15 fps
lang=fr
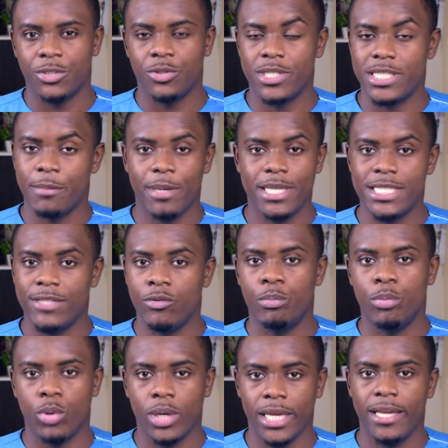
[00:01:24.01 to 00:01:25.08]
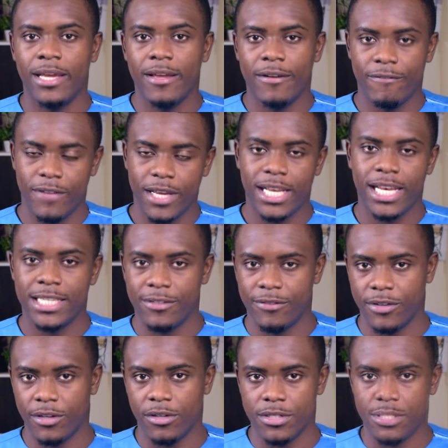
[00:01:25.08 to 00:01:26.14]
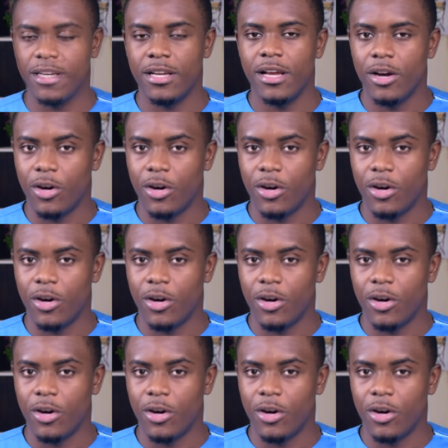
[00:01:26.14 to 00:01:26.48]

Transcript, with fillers: Je ne sais pas si vous pourrez faire la différence.